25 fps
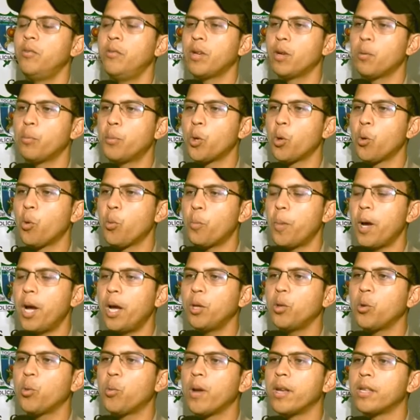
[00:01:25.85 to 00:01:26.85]
fica
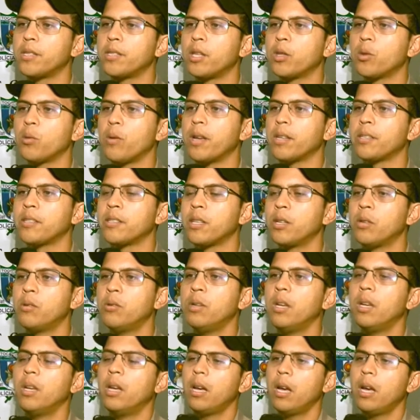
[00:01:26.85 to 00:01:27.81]
preocupado com essa situação.